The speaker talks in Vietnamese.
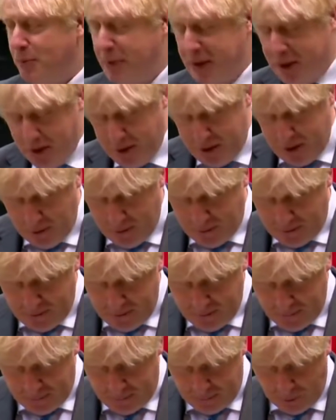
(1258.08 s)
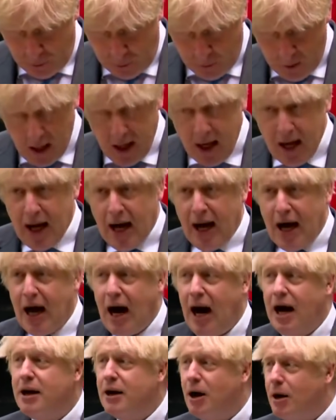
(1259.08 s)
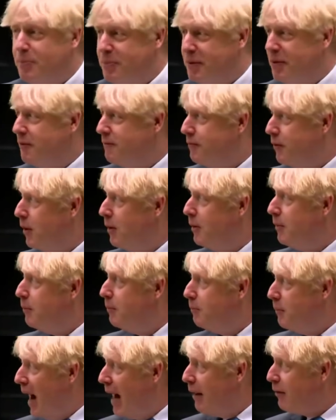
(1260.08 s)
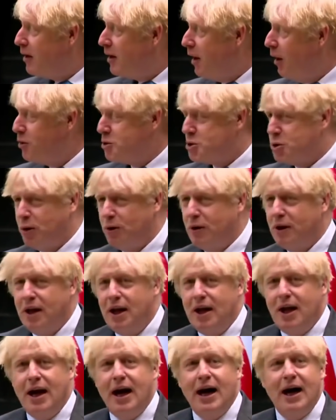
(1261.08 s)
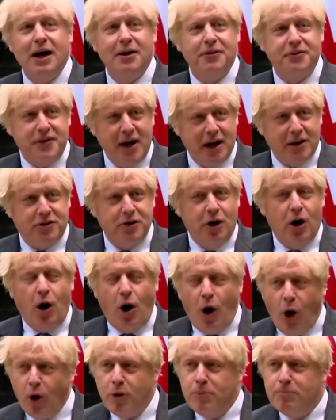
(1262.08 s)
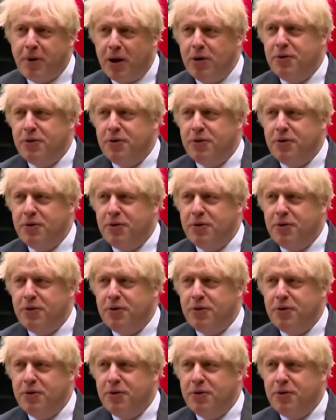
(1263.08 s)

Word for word: cải hoặc là vân vân đó thì à, họ sẽ bổ sung thêm một cái nguồn nhân lực mà